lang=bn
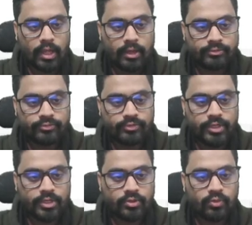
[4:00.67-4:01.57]

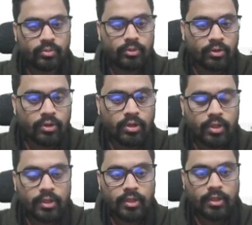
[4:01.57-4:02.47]
আপডেট করব
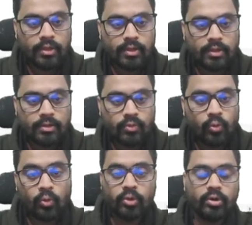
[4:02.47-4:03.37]

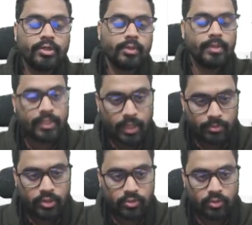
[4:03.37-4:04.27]
কোন টেবিলকে
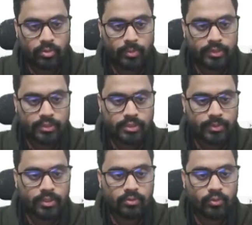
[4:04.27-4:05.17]
আপডেট করব আমাদের
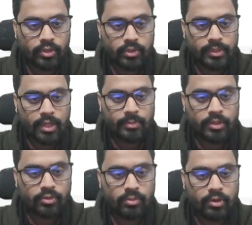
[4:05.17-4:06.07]
টেবিলে কোন টেবিলকে
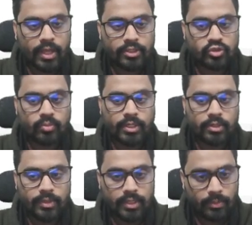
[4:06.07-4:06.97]
আপডেট করব কাস্টমার
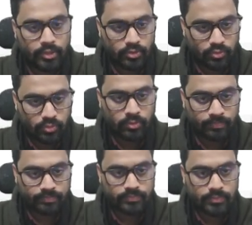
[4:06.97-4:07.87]
টেবিলকে আপডেট করব
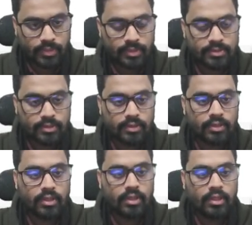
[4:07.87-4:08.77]
ঠিক আছে
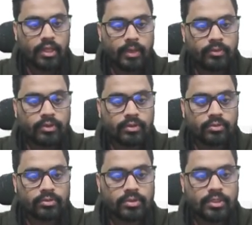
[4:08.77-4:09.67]
এবং
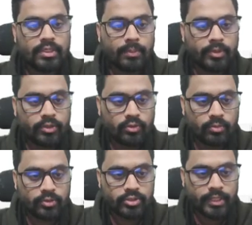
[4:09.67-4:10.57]
কি আপডেট
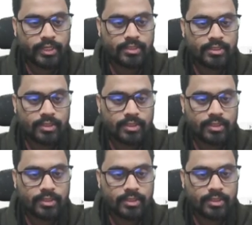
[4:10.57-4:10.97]
করব সেট